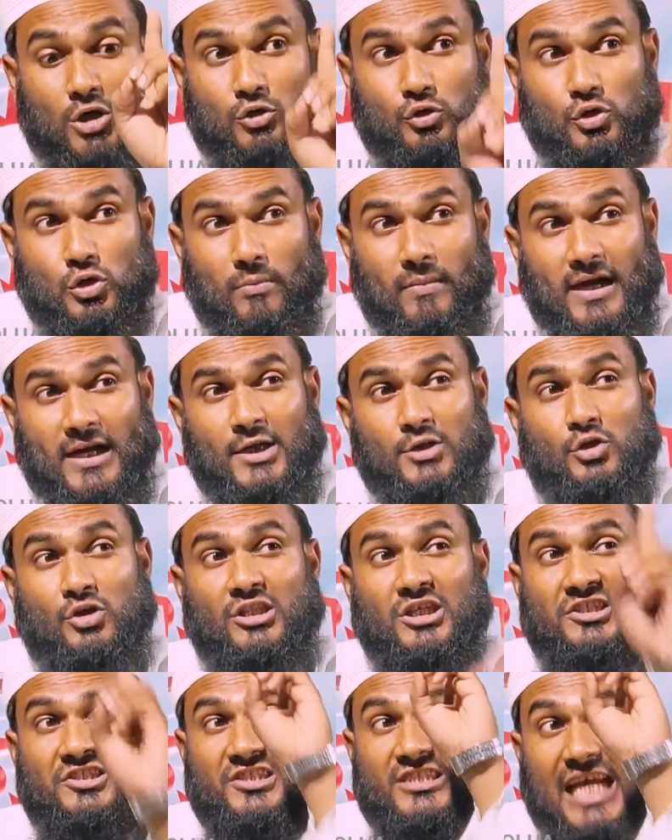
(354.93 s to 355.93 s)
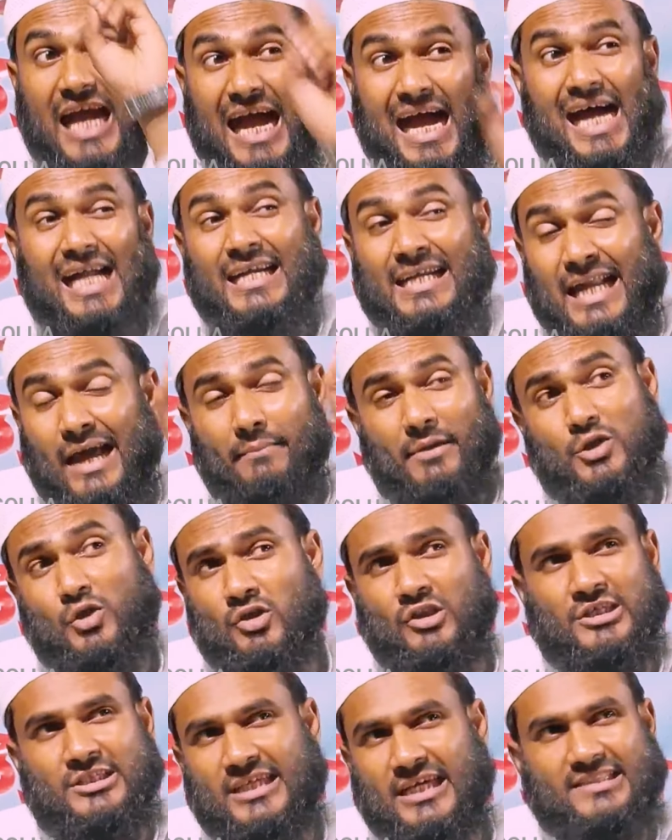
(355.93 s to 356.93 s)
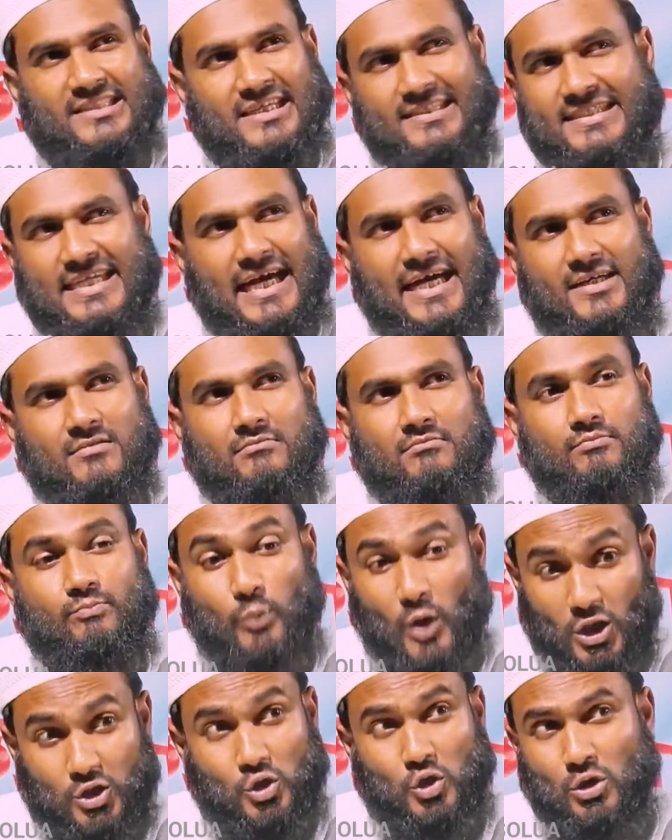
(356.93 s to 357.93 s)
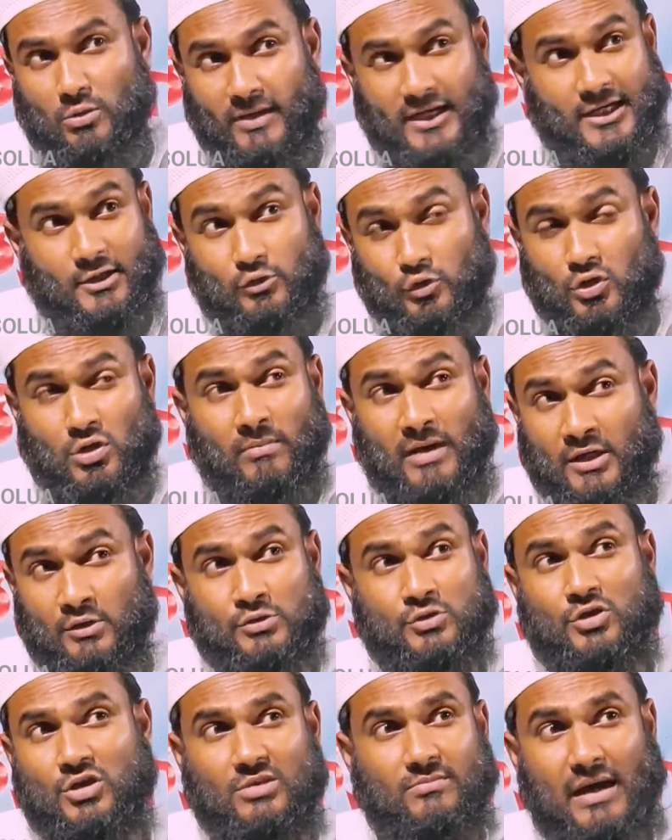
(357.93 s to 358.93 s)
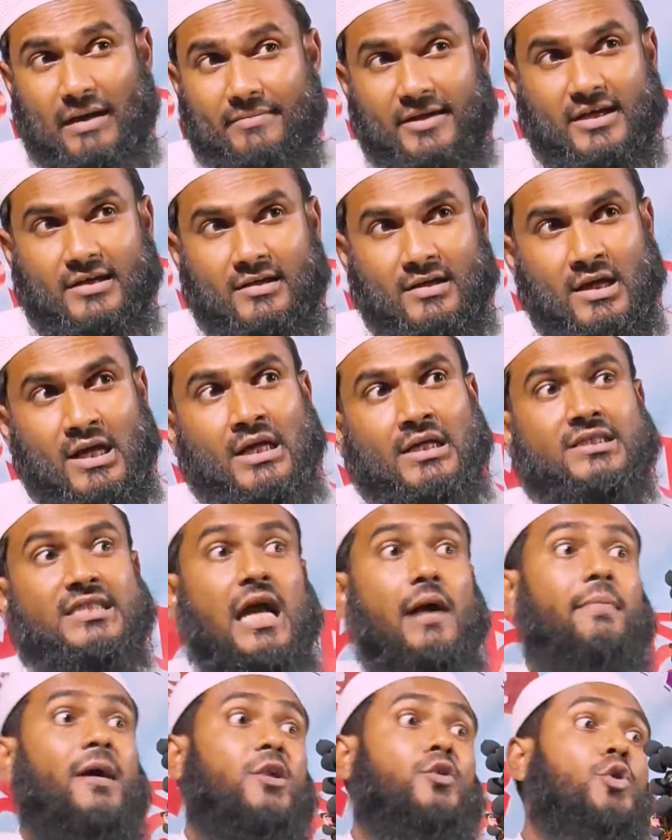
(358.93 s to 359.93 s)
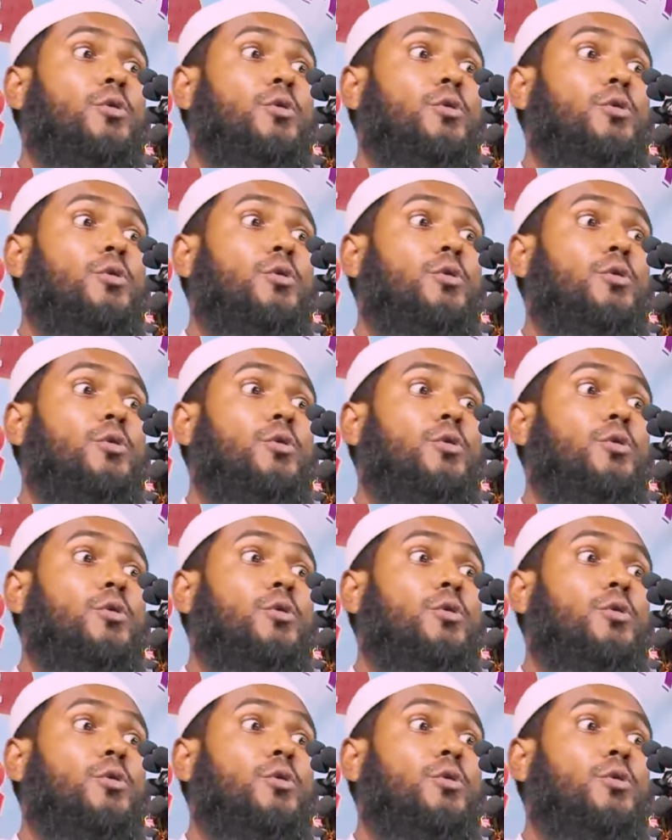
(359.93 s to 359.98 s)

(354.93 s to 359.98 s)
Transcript: বর্তমানে যদি জাহান নামে যদি যেতে চান বর্তমানে কোনো মানুষ যদি ভাবে যে